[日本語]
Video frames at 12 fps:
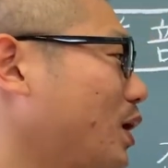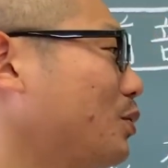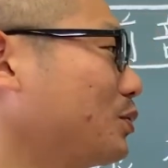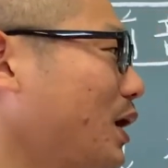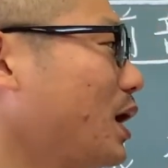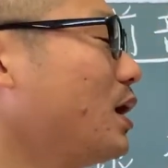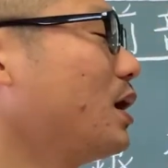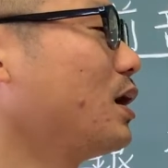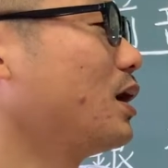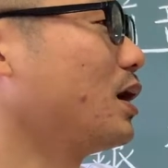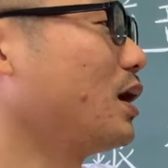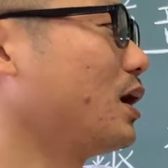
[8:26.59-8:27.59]
をね、
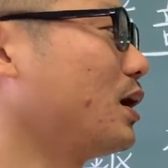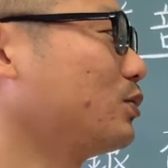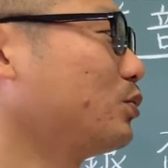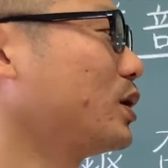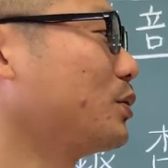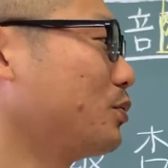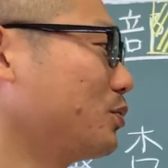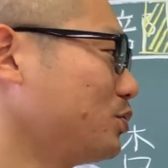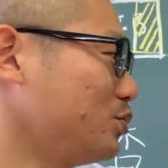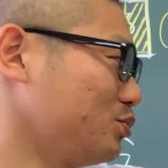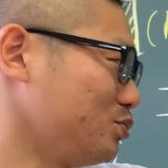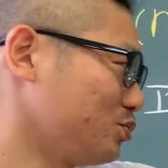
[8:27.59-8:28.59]
えー、トイレを
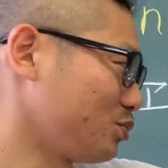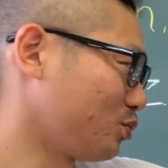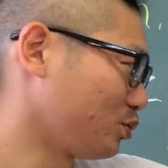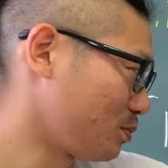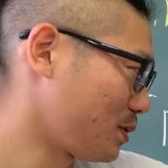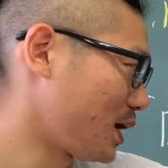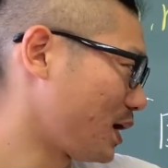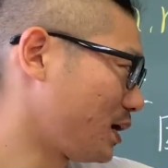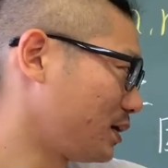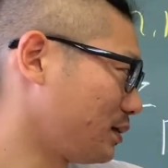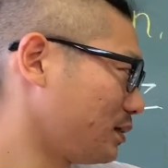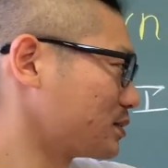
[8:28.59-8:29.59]
言う言葉
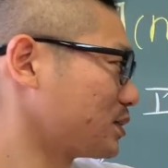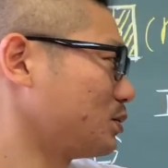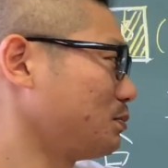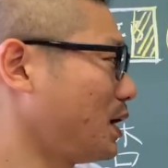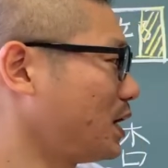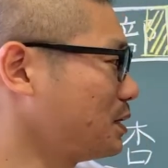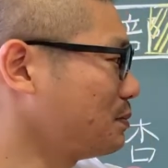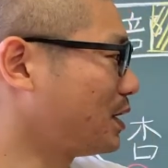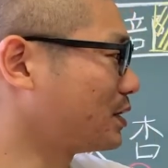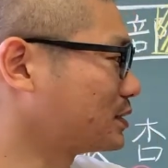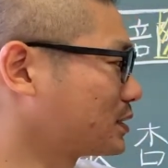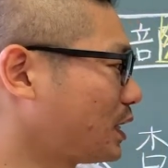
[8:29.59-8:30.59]
なんですけど、まあ、
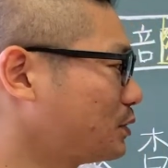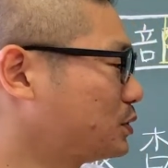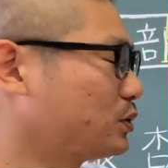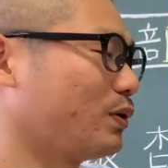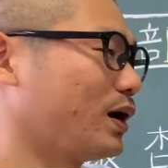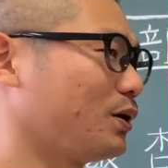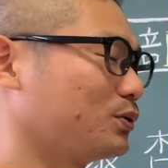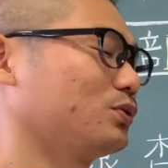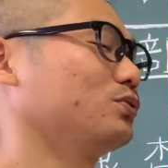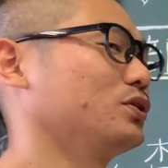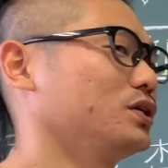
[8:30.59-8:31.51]
今使う人はほとんどい